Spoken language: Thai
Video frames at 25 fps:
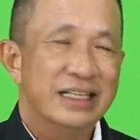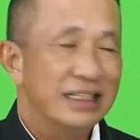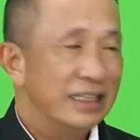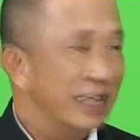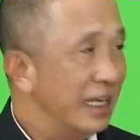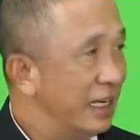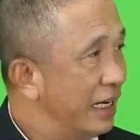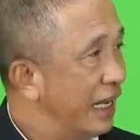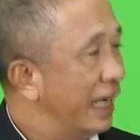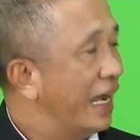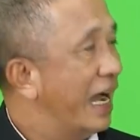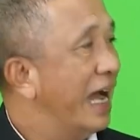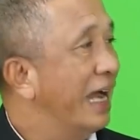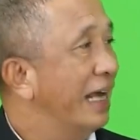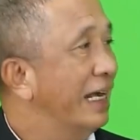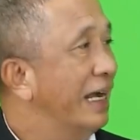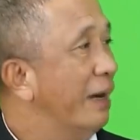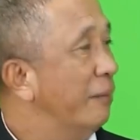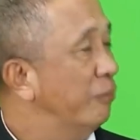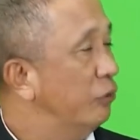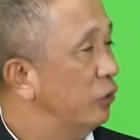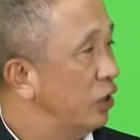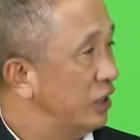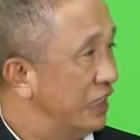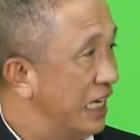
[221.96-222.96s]
สิทธิในการ
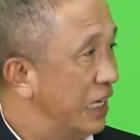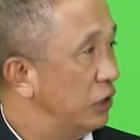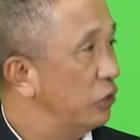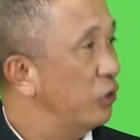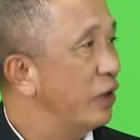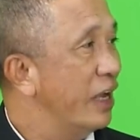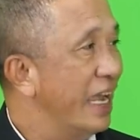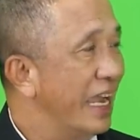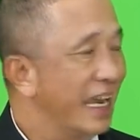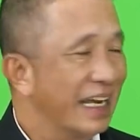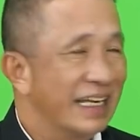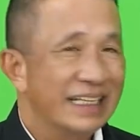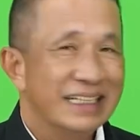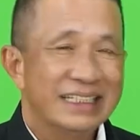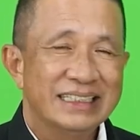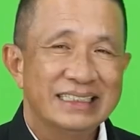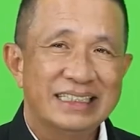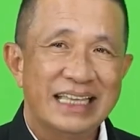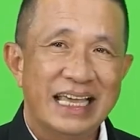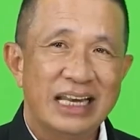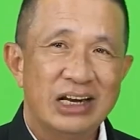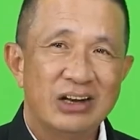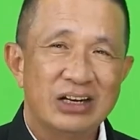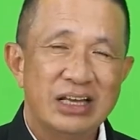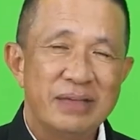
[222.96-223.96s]
กำหนดแก่ตัวเอง
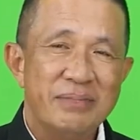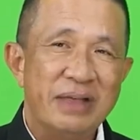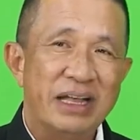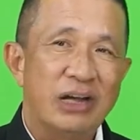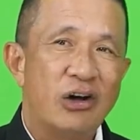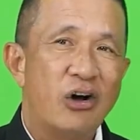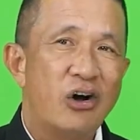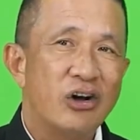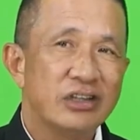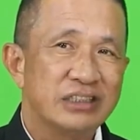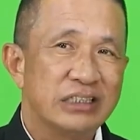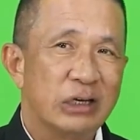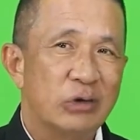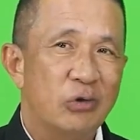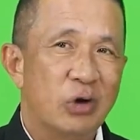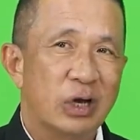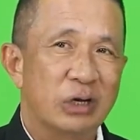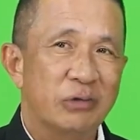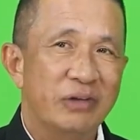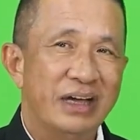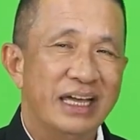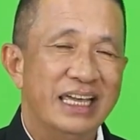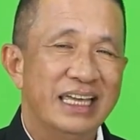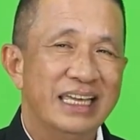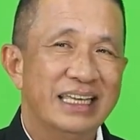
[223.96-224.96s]
แต่เราได้มีข้อสง
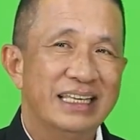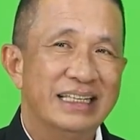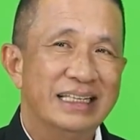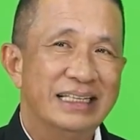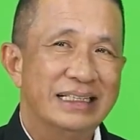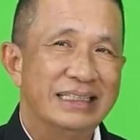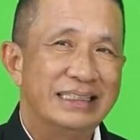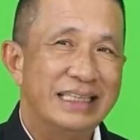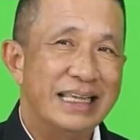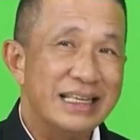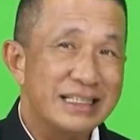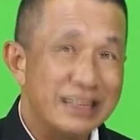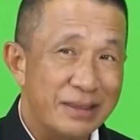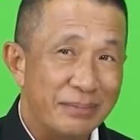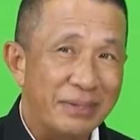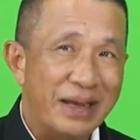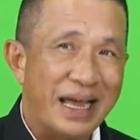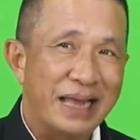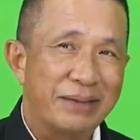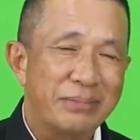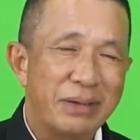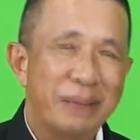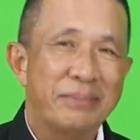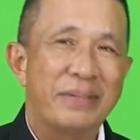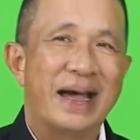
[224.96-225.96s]
วนไว้ที่
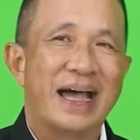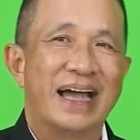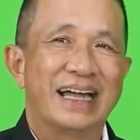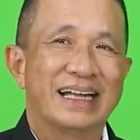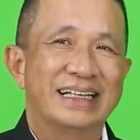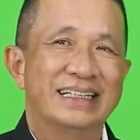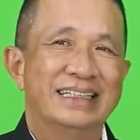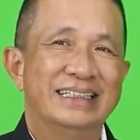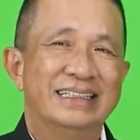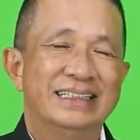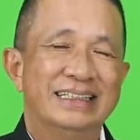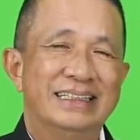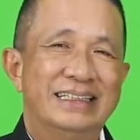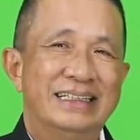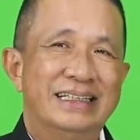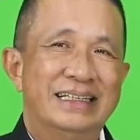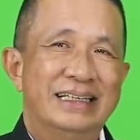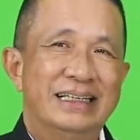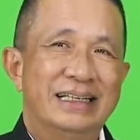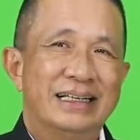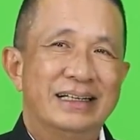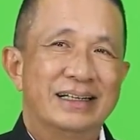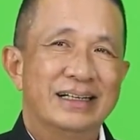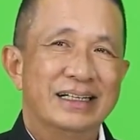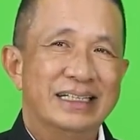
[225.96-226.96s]
สำคัญมา
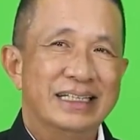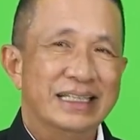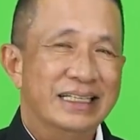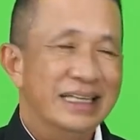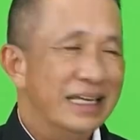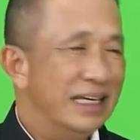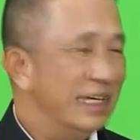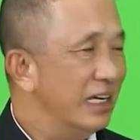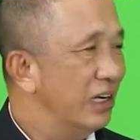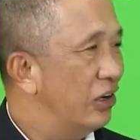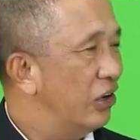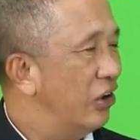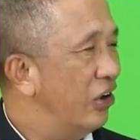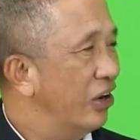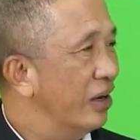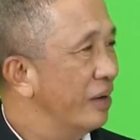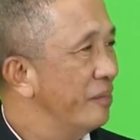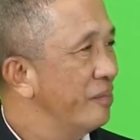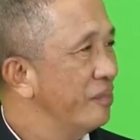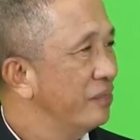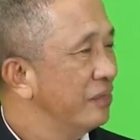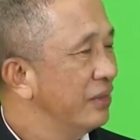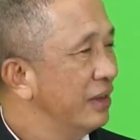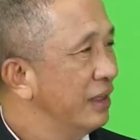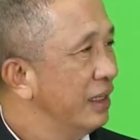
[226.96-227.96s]
กๆ ก็คือในเรื่องของ
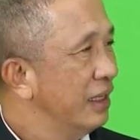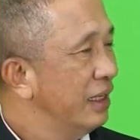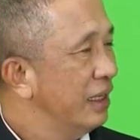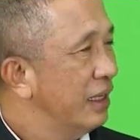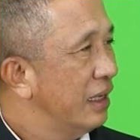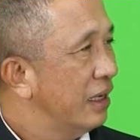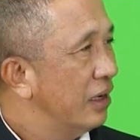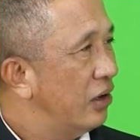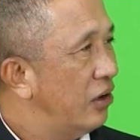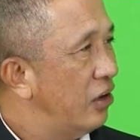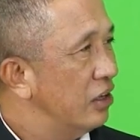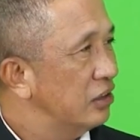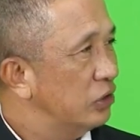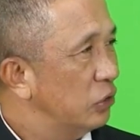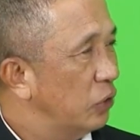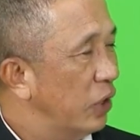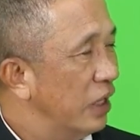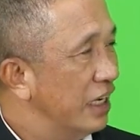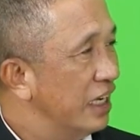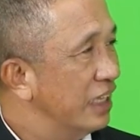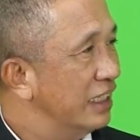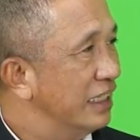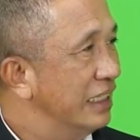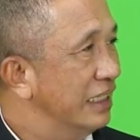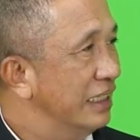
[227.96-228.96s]
ข้อส
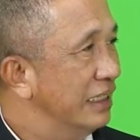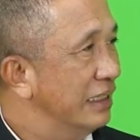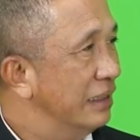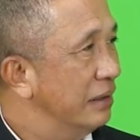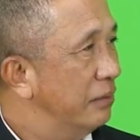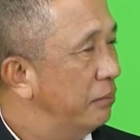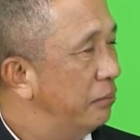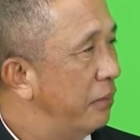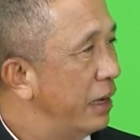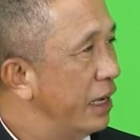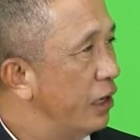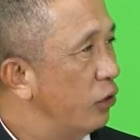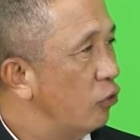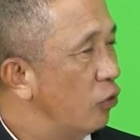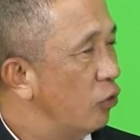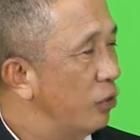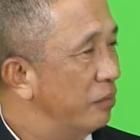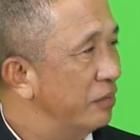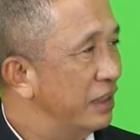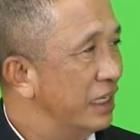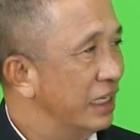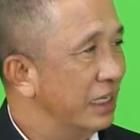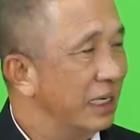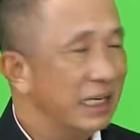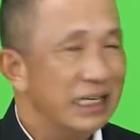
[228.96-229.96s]
งวนก็คือไม่ร
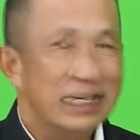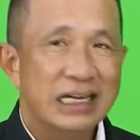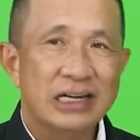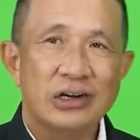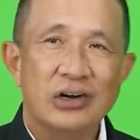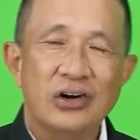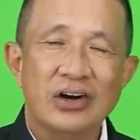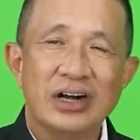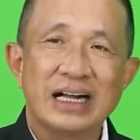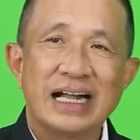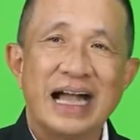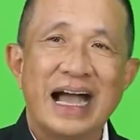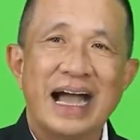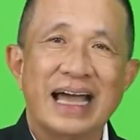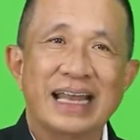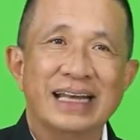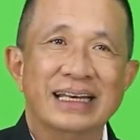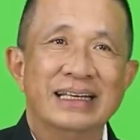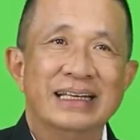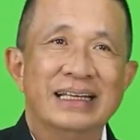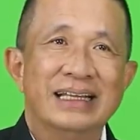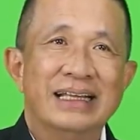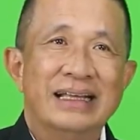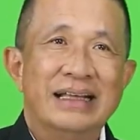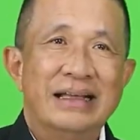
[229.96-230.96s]
วมถึงในเรื่องของกา
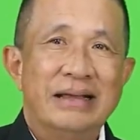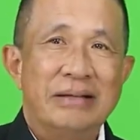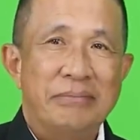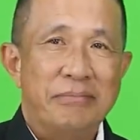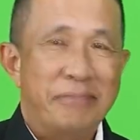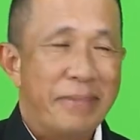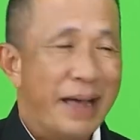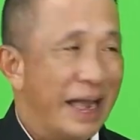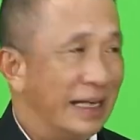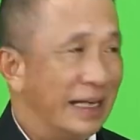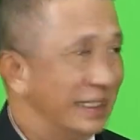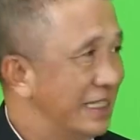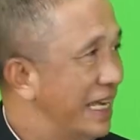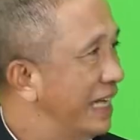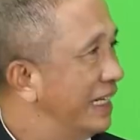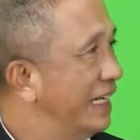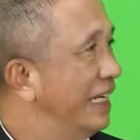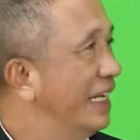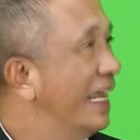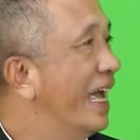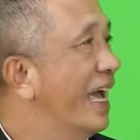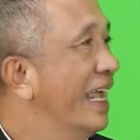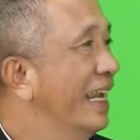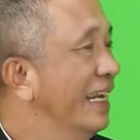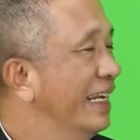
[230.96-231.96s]
รแบ่งแยก
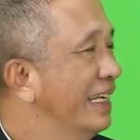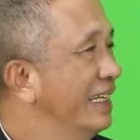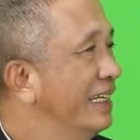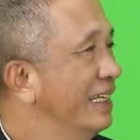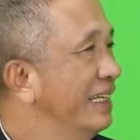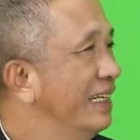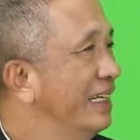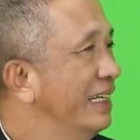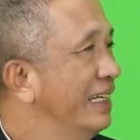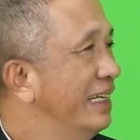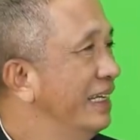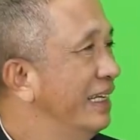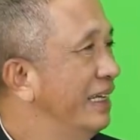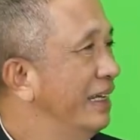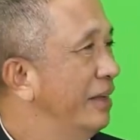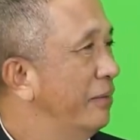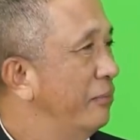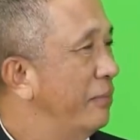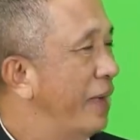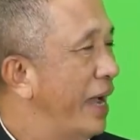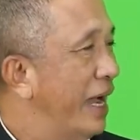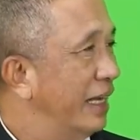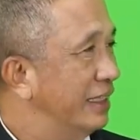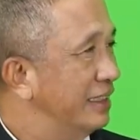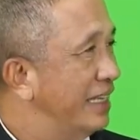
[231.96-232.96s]
ดินแดน
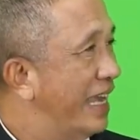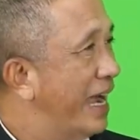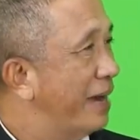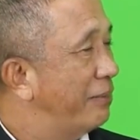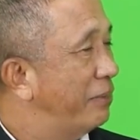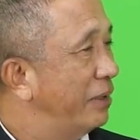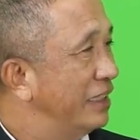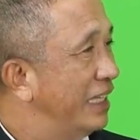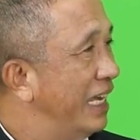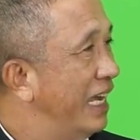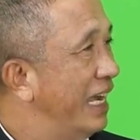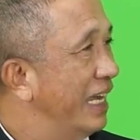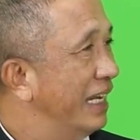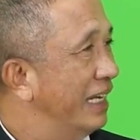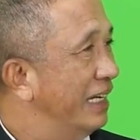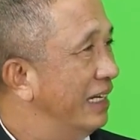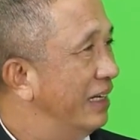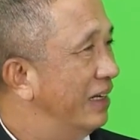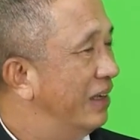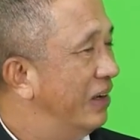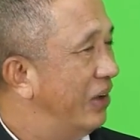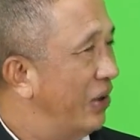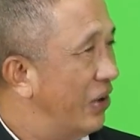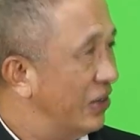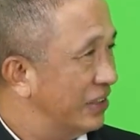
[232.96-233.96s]
แบ่งแยกประเทศ
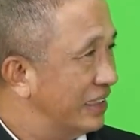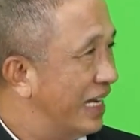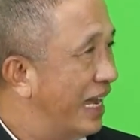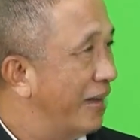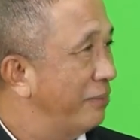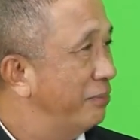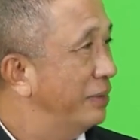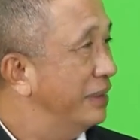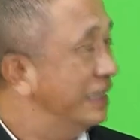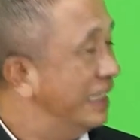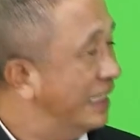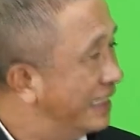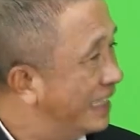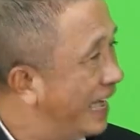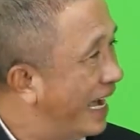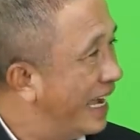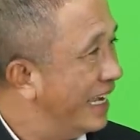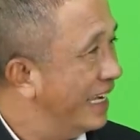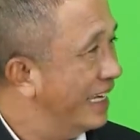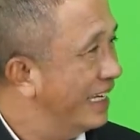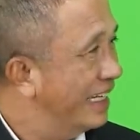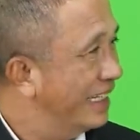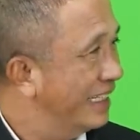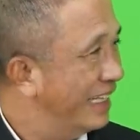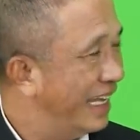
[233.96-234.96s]
ออกจากประเทศไท
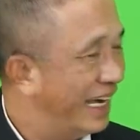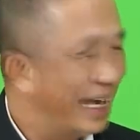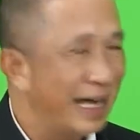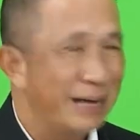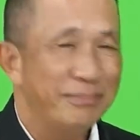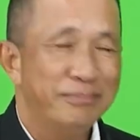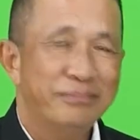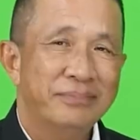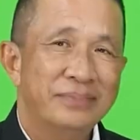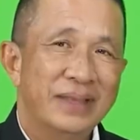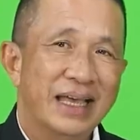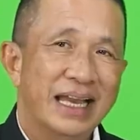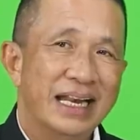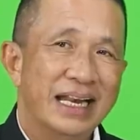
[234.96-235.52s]
ยนะครับ